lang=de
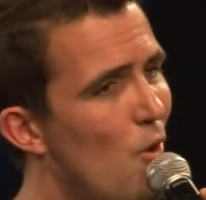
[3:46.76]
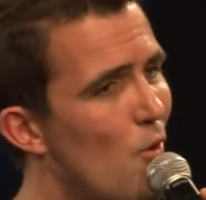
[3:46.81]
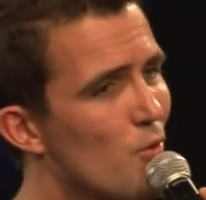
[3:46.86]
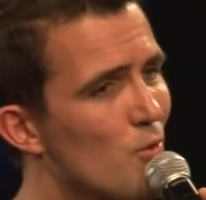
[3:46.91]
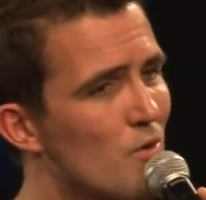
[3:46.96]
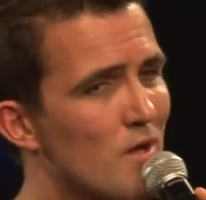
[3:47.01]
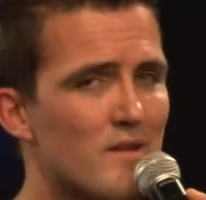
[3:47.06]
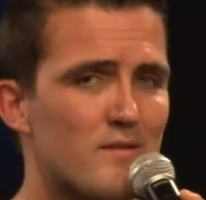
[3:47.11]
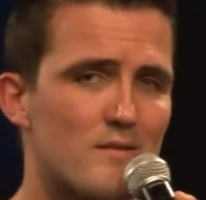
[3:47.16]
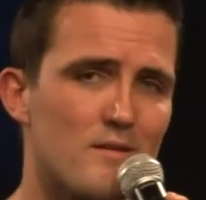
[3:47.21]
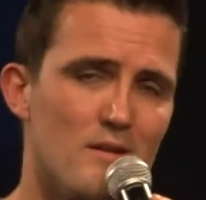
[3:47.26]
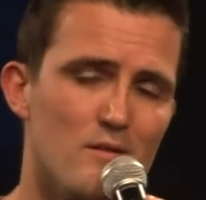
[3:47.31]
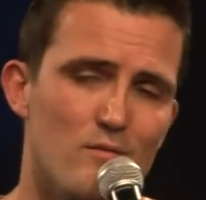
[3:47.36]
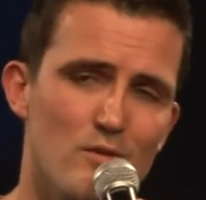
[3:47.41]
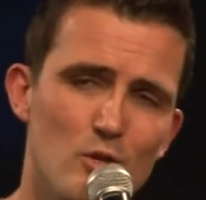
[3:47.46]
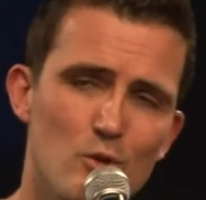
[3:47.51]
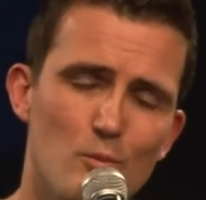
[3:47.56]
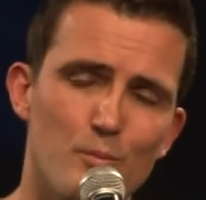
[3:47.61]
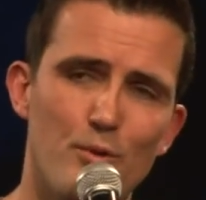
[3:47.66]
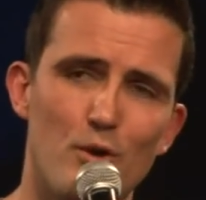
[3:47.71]
Du kannst dir die
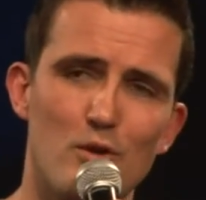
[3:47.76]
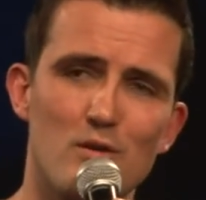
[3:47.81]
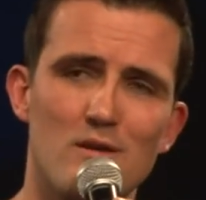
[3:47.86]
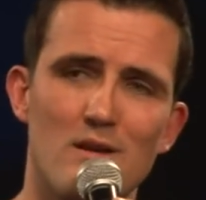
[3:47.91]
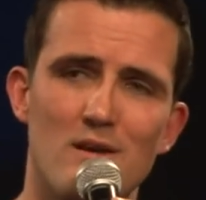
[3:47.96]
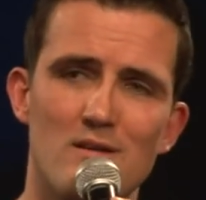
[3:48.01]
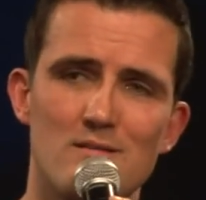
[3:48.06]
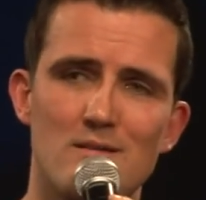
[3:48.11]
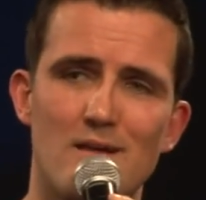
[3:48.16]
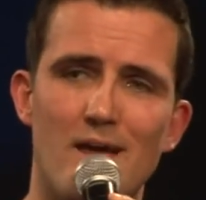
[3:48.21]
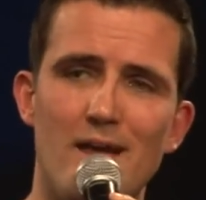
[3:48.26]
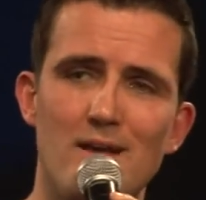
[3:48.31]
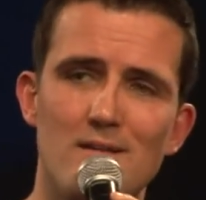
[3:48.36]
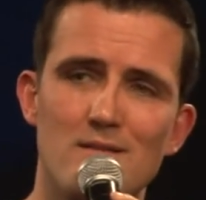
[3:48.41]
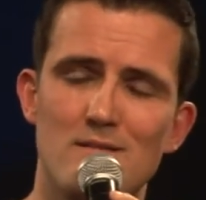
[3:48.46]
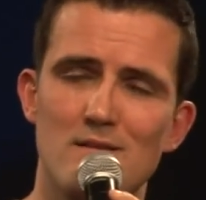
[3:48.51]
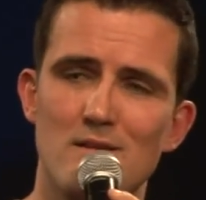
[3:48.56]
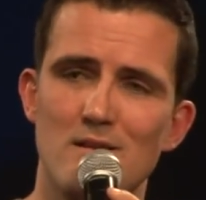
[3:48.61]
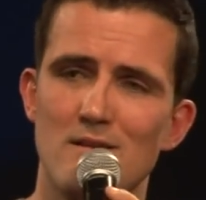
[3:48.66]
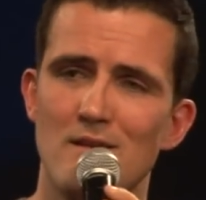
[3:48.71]
Videopodcasts
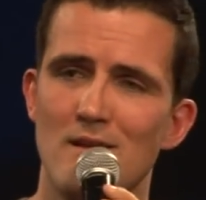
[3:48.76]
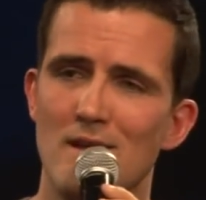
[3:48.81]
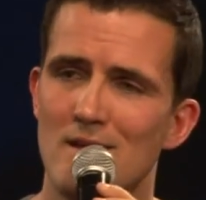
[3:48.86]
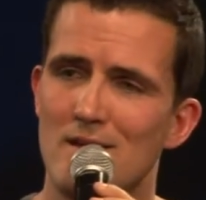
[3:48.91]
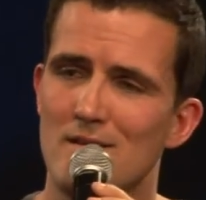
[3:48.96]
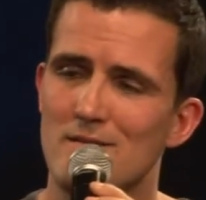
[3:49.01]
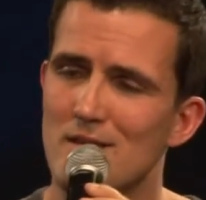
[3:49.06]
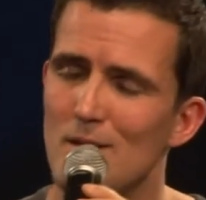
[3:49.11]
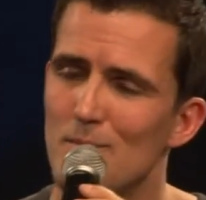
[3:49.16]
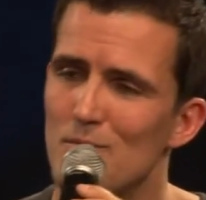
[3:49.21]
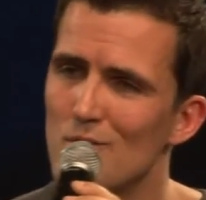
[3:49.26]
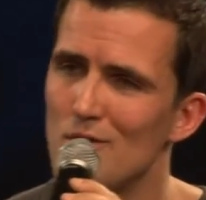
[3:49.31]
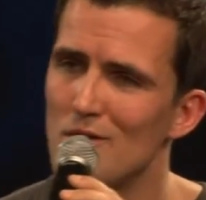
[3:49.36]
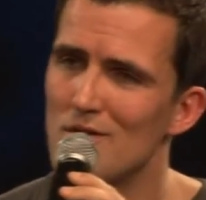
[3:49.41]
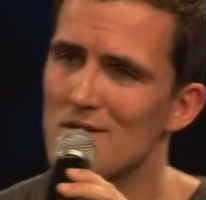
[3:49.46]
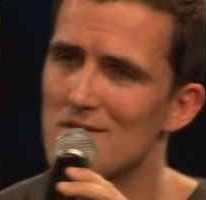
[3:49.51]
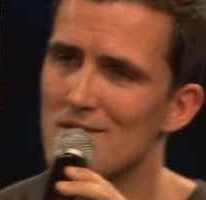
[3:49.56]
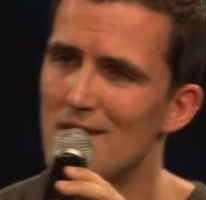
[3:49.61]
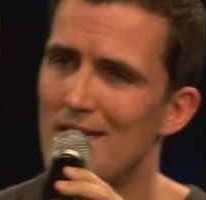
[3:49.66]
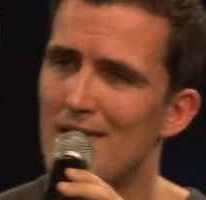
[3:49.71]
reinziehen. Es gibt zu
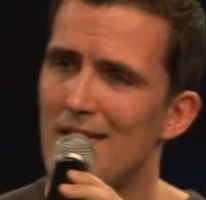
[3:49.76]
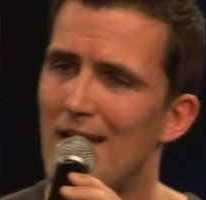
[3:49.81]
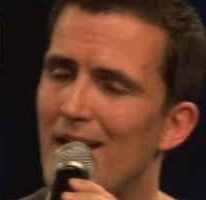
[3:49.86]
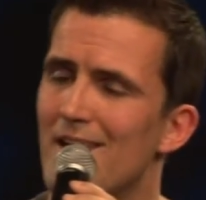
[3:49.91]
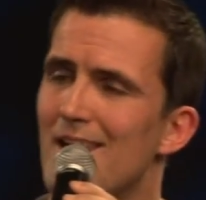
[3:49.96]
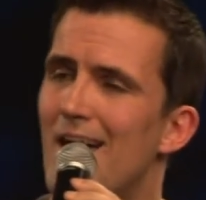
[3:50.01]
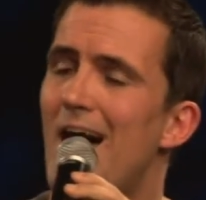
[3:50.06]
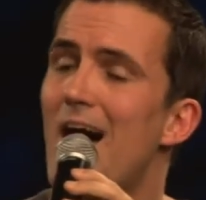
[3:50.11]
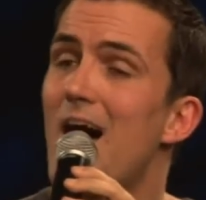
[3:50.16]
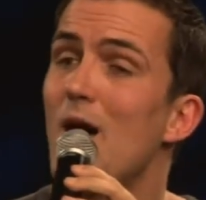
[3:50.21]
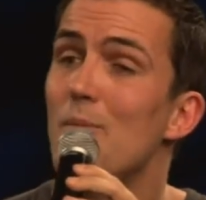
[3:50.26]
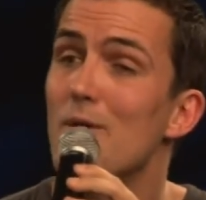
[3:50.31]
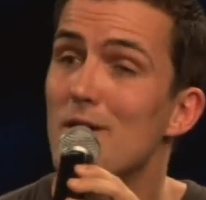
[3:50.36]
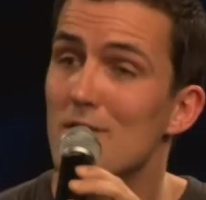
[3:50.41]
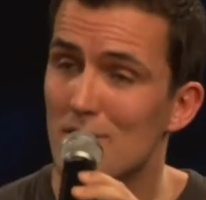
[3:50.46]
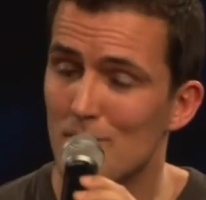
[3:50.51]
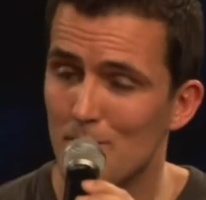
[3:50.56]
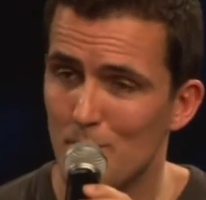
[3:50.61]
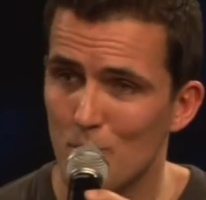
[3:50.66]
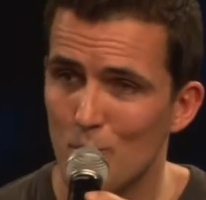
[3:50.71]
dieser Serie ein
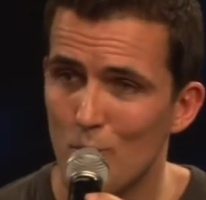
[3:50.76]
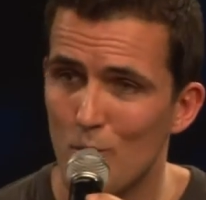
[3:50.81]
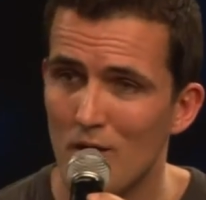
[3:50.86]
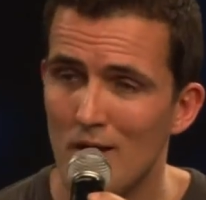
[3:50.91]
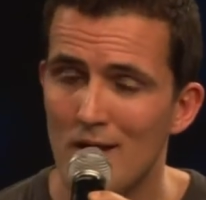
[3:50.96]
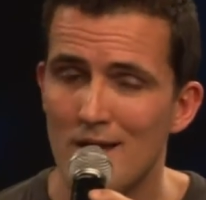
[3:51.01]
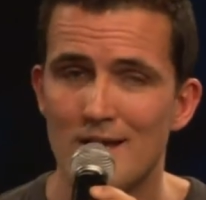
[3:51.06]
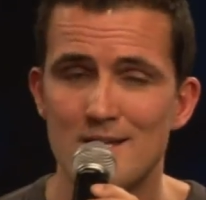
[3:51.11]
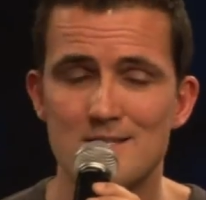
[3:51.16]
Arbeitsbuch.